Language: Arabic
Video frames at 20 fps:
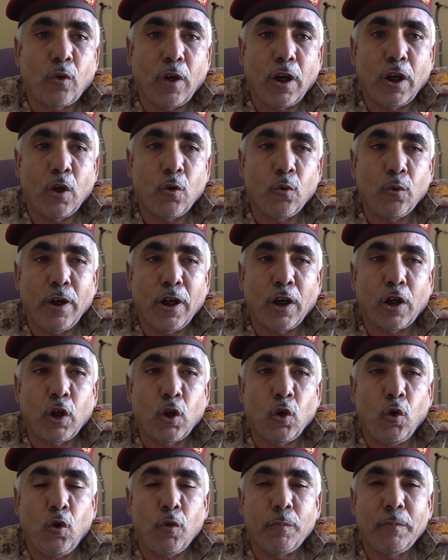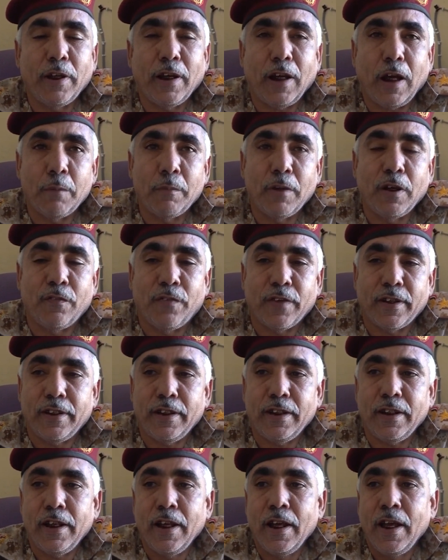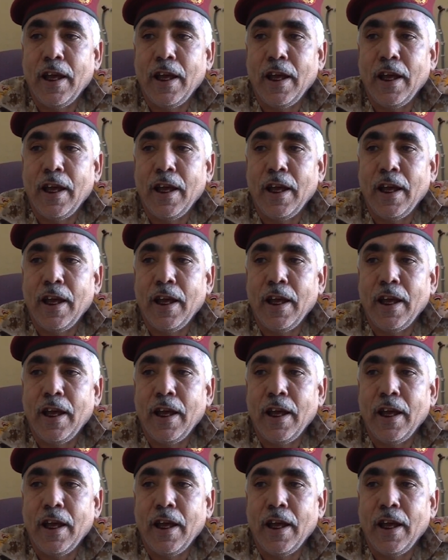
كان هناك نوع من العمل الفردي